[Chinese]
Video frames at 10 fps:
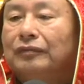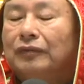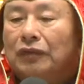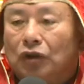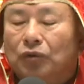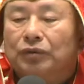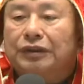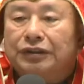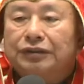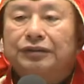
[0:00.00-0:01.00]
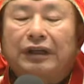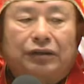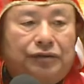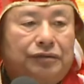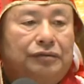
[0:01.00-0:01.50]
刘文清
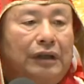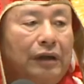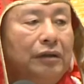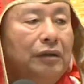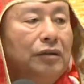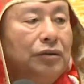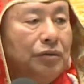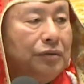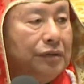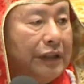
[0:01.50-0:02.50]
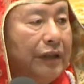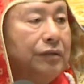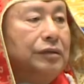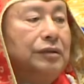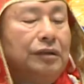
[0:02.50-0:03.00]
上师啊，就是这样
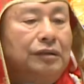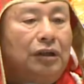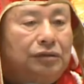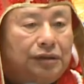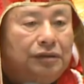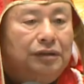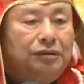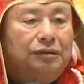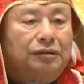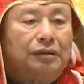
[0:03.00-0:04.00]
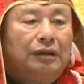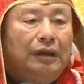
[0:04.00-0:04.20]
子得到舍利子的，